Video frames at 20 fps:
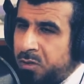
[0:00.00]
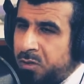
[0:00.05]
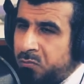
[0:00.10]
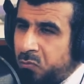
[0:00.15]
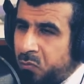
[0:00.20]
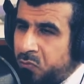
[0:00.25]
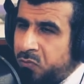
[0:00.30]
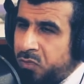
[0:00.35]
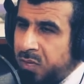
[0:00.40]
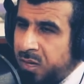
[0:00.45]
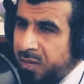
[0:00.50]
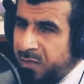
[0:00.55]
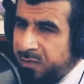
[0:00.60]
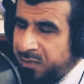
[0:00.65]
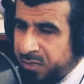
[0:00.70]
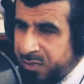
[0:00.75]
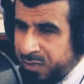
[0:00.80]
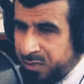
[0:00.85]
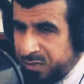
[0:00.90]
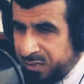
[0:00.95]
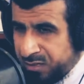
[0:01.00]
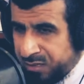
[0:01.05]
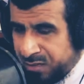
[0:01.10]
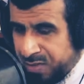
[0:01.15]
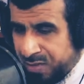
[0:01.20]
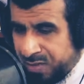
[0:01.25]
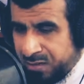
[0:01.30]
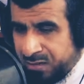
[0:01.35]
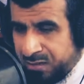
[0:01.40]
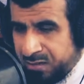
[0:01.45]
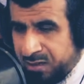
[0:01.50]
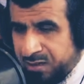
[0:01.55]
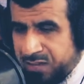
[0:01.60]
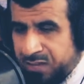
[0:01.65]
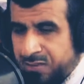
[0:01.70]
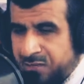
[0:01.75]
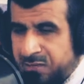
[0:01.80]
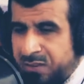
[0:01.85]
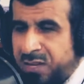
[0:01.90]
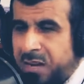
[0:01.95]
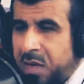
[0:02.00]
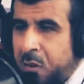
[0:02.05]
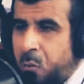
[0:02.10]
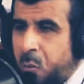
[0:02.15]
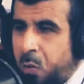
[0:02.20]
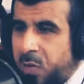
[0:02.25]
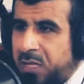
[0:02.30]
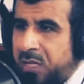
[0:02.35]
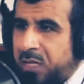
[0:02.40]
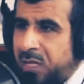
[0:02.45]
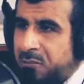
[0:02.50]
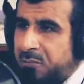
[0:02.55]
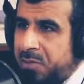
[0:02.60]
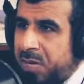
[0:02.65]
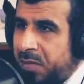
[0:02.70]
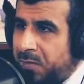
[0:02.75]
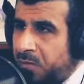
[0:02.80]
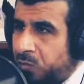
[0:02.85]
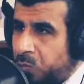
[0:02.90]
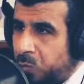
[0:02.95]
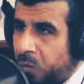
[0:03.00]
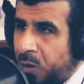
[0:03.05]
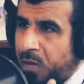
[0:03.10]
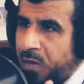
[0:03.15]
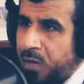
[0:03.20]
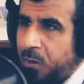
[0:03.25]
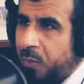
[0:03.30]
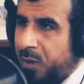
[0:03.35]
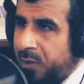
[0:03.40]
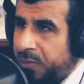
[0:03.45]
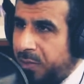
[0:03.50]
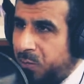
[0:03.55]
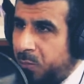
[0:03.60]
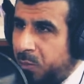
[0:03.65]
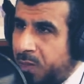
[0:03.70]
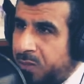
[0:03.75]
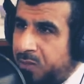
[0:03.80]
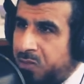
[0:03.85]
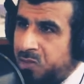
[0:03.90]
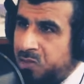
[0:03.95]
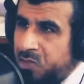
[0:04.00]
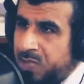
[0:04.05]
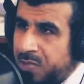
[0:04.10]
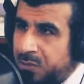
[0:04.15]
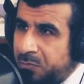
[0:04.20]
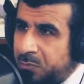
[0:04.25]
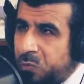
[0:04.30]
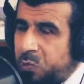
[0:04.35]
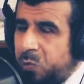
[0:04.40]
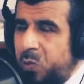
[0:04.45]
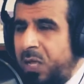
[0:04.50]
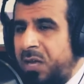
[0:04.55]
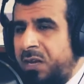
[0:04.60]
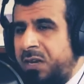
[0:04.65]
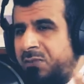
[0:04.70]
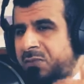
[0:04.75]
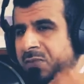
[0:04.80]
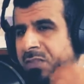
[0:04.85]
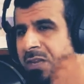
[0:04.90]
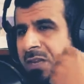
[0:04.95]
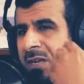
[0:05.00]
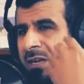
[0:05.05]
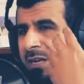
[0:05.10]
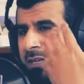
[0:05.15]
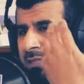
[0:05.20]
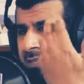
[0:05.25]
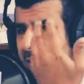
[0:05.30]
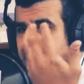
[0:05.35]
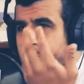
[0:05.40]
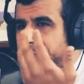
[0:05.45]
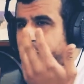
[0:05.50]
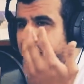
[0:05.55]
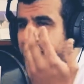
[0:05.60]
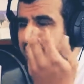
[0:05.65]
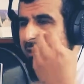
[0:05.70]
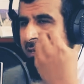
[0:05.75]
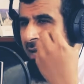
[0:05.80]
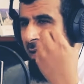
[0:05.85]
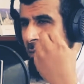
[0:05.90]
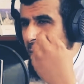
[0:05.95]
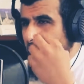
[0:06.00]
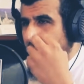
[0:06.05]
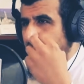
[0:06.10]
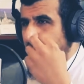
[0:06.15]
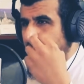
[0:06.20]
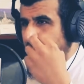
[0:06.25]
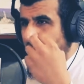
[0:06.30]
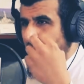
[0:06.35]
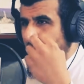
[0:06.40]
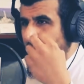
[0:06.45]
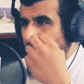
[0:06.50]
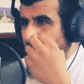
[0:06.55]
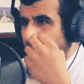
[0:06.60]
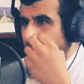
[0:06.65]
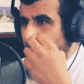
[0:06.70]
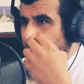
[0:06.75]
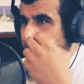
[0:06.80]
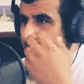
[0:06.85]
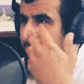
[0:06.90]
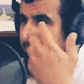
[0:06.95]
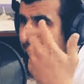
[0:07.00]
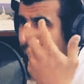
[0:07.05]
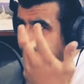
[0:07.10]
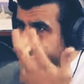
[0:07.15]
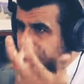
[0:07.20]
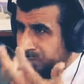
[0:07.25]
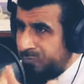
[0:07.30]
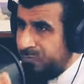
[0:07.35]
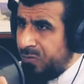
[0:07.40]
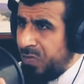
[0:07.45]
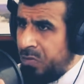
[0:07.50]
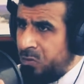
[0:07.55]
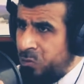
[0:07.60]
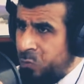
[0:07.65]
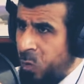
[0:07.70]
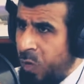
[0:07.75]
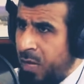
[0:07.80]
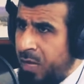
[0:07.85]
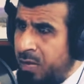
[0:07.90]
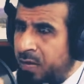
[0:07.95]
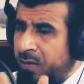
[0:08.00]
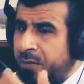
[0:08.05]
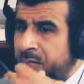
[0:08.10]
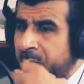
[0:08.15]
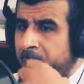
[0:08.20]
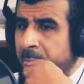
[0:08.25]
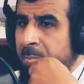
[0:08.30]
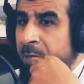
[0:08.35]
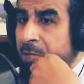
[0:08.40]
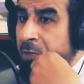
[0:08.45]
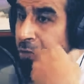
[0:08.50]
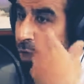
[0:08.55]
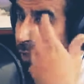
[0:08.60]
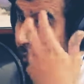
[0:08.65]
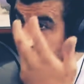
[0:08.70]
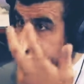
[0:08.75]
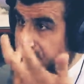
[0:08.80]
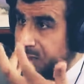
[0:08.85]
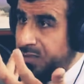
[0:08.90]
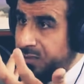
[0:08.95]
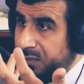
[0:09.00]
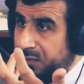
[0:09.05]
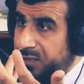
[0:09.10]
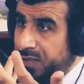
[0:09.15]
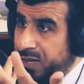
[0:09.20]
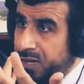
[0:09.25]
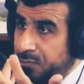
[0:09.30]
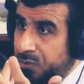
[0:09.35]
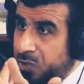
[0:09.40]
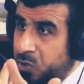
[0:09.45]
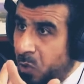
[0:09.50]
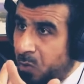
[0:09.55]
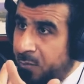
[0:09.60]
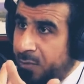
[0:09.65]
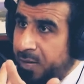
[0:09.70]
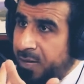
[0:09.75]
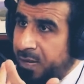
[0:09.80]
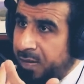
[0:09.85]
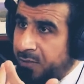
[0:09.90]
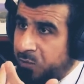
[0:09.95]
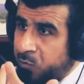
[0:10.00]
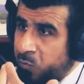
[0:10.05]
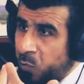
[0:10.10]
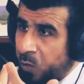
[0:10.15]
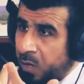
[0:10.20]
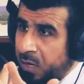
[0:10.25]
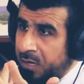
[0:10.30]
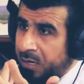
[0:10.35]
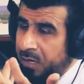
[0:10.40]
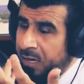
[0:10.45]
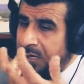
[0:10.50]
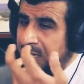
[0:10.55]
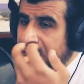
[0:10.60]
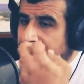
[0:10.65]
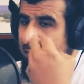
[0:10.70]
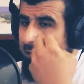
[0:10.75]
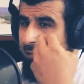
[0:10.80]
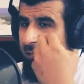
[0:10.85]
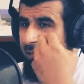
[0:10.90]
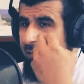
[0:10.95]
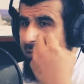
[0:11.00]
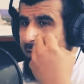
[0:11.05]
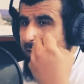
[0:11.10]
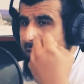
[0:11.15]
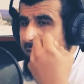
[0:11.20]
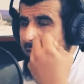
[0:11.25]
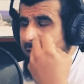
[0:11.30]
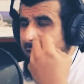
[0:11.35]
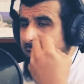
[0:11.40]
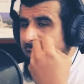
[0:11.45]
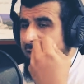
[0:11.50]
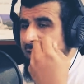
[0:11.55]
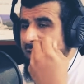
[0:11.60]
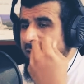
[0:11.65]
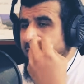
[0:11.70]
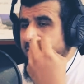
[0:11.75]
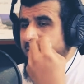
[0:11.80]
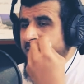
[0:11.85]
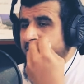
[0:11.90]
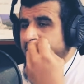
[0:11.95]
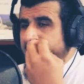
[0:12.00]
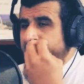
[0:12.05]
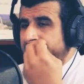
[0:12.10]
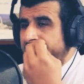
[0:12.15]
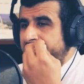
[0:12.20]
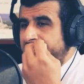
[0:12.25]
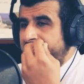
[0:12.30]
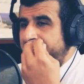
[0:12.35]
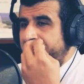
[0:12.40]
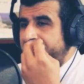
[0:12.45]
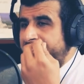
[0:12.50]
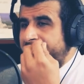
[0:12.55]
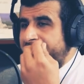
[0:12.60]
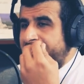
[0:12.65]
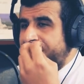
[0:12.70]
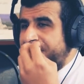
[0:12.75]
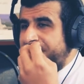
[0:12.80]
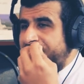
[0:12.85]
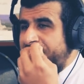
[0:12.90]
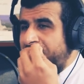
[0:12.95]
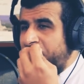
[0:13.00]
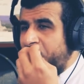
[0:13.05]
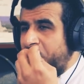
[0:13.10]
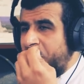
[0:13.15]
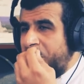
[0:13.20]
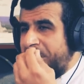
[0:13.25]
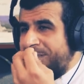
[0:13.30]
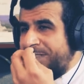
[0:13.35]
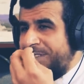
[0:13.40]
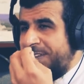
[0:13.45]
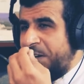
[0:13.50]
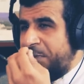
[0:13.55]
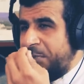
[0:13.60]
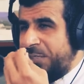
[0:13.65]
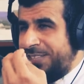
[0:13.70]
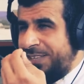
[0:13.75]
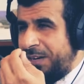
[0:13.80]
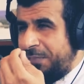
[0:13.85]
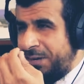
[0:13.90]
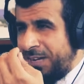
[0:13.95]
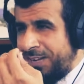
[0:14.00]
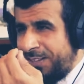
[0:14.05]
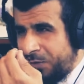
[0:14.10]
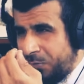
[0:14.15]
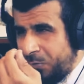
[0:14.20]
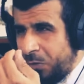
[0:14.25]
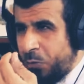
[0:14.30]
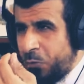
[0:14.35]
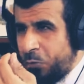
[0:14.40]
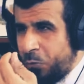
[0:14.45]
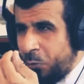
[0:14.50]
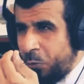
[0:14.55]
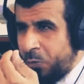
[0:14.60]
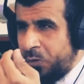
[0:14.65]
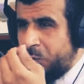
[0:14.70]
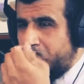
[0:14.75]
المفترض يعني كردة فعل أولية من هذا السؤال أو هذا الوارد الجديد الموجود على نفسه أنه يتعامل معه يهون من الموضوع شوي سؤال جيد أن يتطلب الجواب على هذا السؤال لكن يعني ياخذ الانسان المساله بقدر من الهدوء